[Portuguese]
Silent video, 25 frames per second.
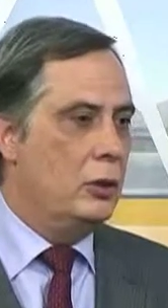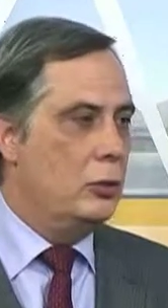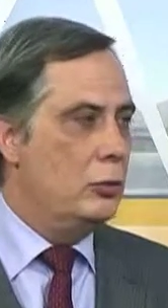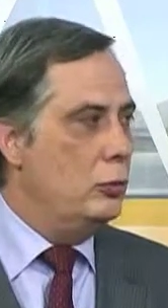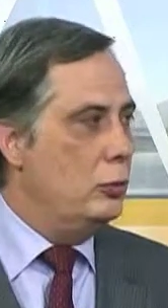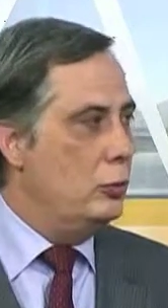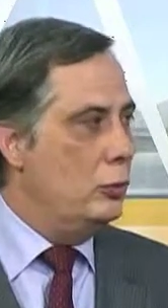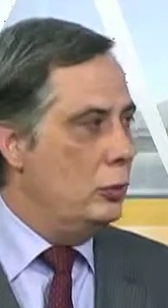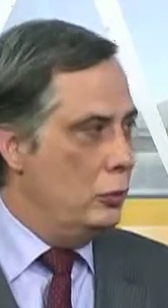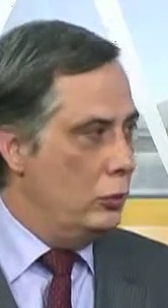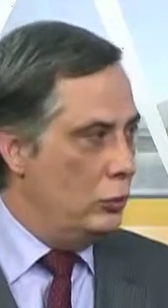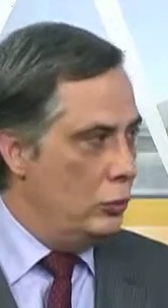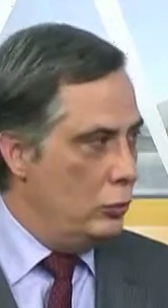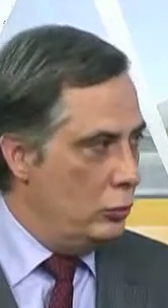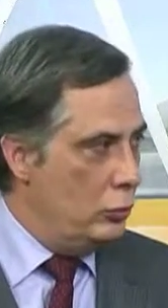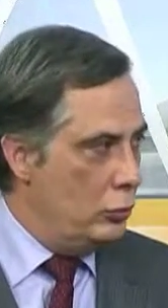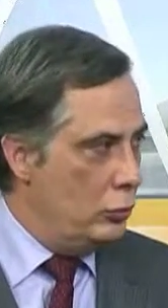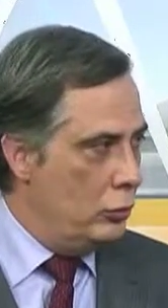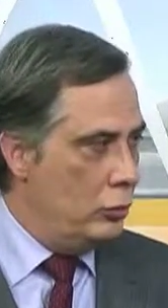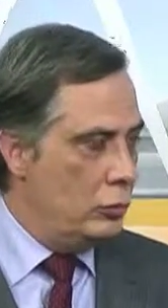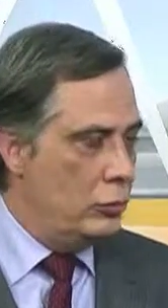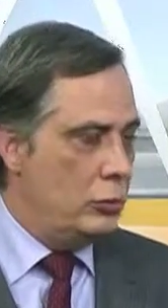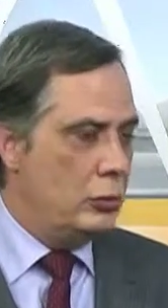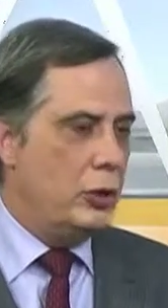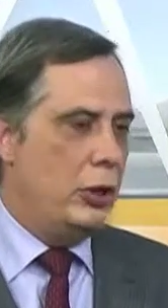no,
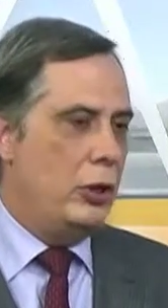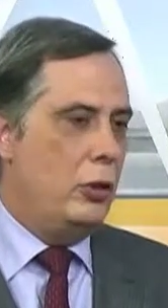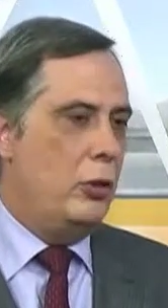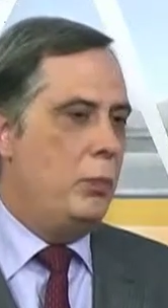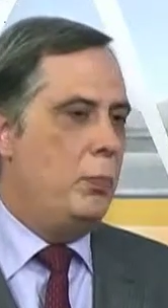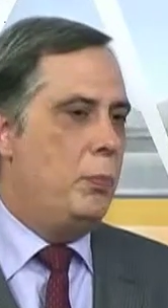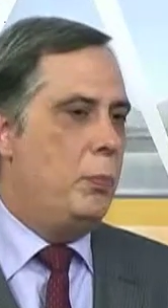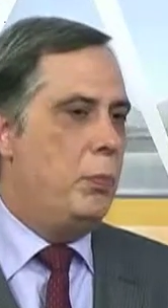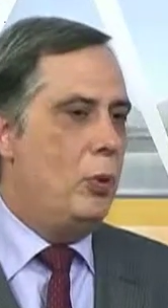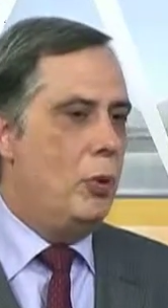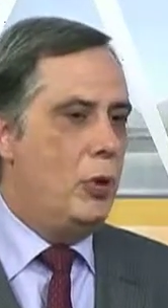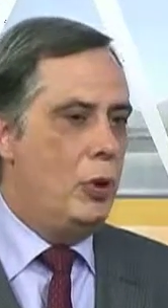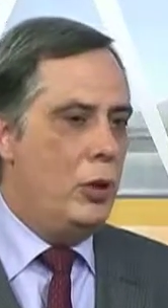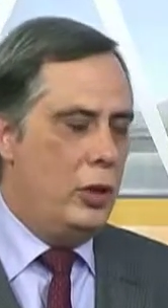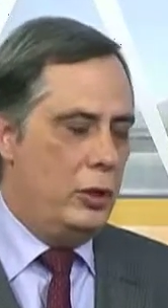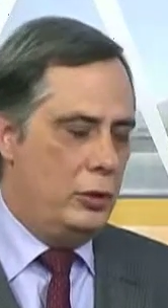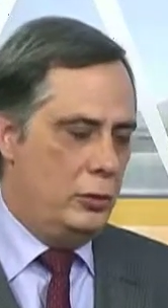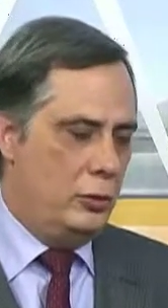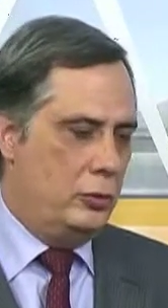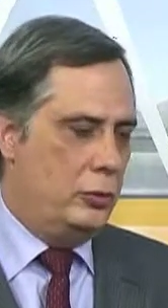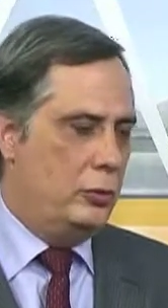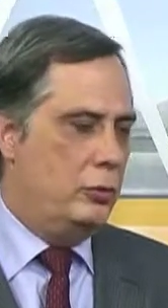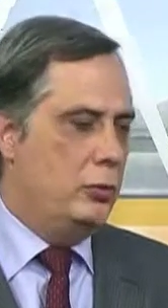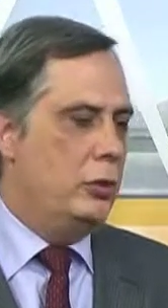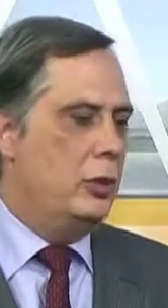nos
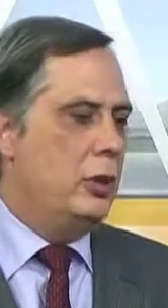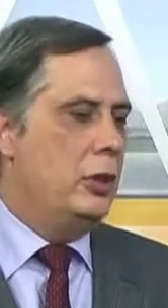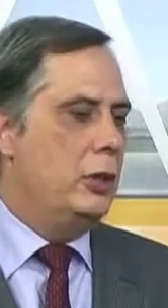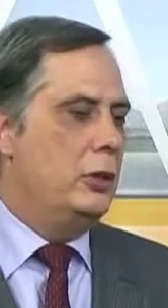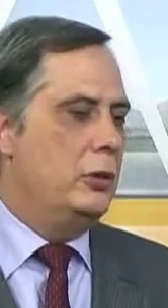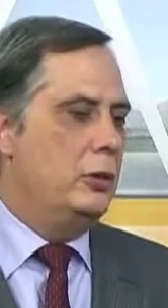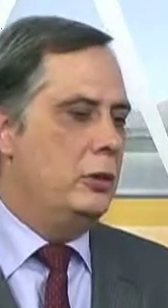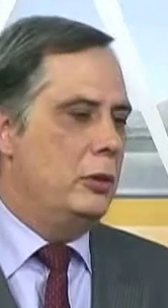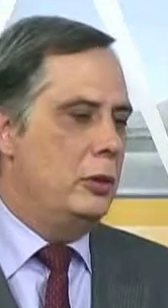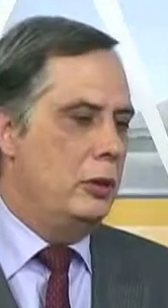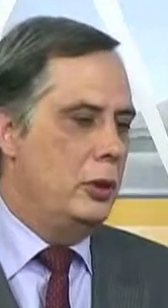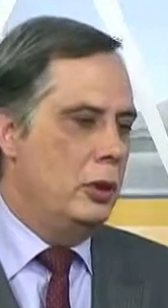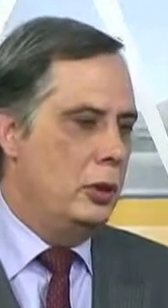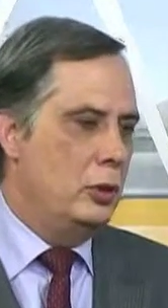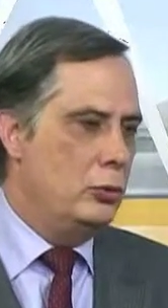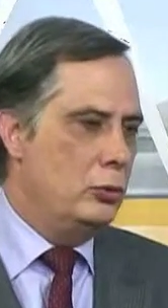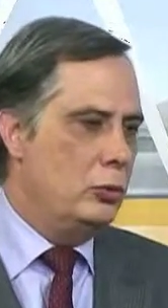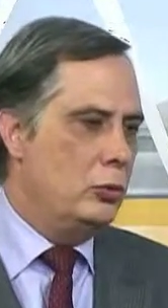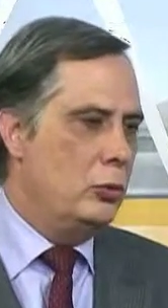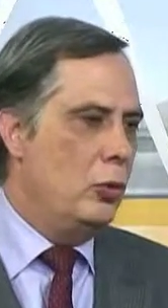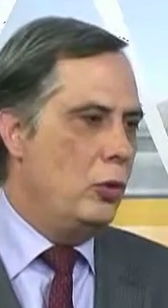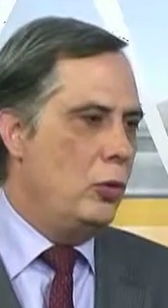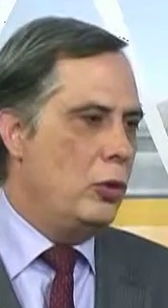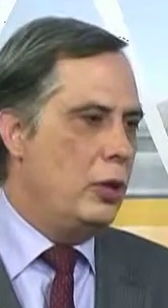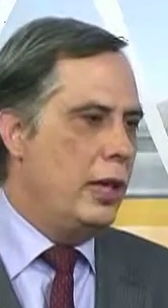aeroportos, no, no,
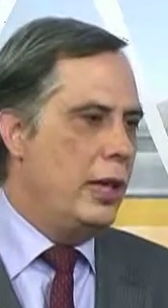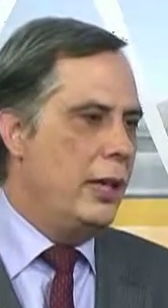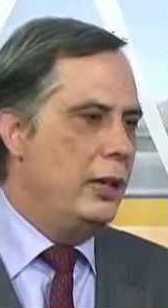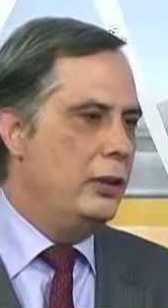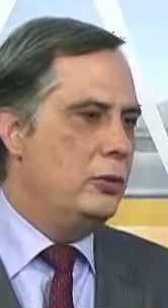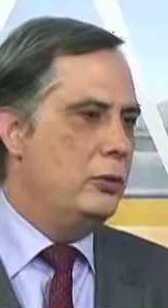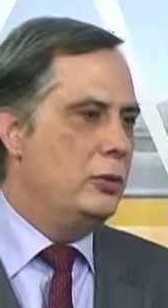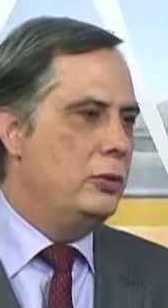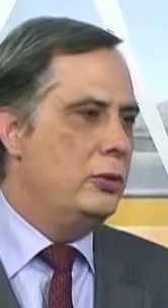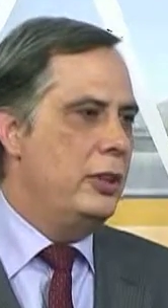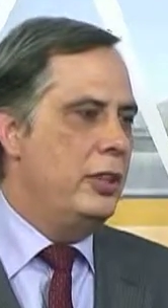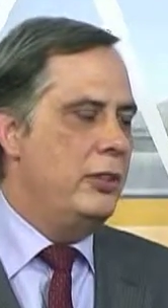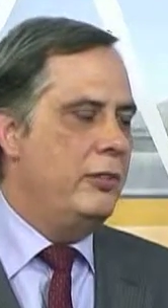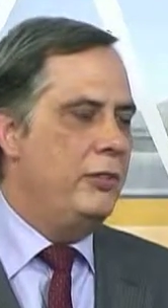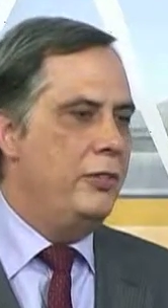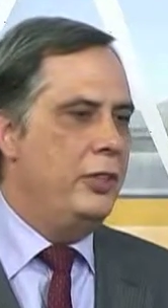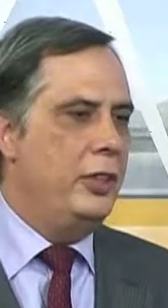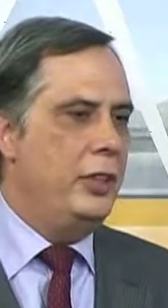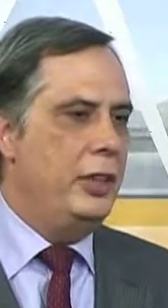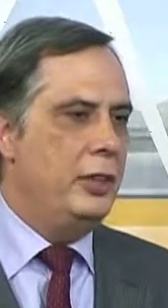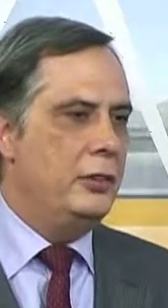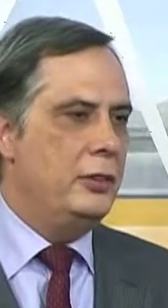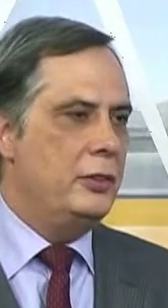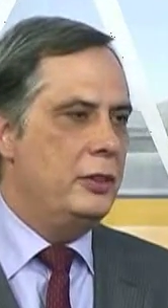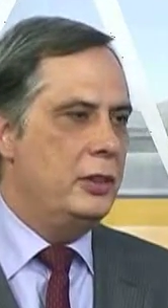nos locais dos
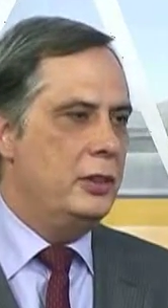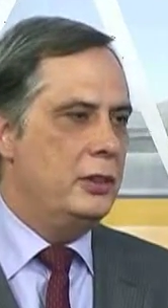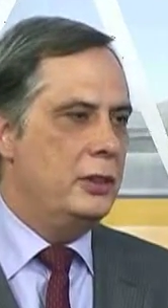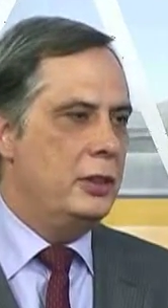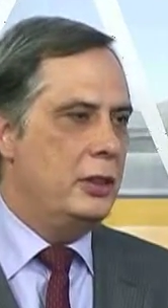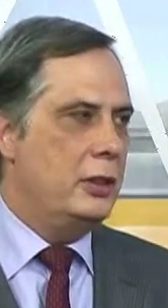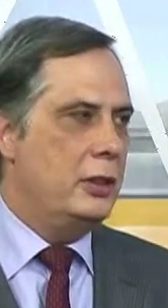eventos. Onde assim. já